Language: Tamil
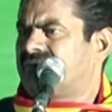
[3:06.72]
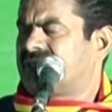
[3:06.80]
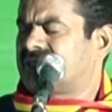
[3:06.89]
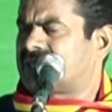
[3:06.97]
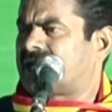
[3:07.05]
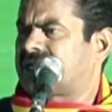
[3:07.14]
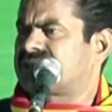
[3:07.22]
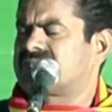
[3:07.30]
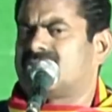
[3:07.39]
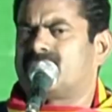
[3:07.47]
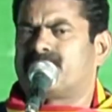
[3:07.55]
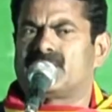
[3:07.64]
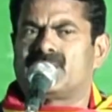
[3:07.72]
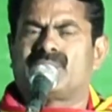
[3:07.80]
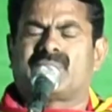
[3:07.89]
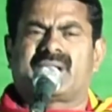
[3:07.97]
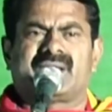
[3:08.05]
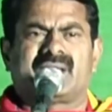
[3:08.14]
இந்த அரசியல்
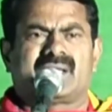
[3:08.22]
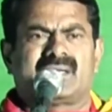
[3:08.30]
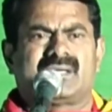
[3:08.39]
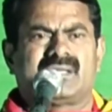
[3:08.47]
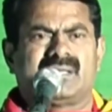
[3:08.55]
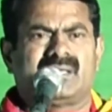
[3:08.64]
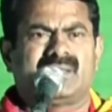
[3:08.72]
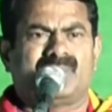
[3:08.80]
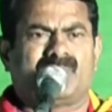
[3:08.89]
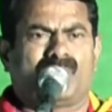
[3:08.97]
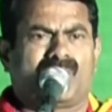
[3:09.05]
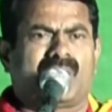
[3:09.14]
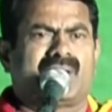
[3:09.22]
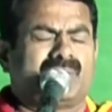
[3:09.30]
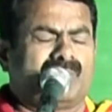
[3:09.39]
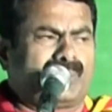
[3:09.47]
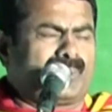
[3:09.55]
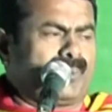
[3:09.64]
பெரும்படையை கட்டி போராடி
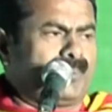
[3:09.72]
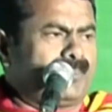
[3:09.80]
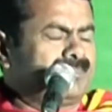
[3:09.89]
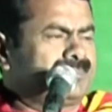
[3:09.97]
வருகிறோம்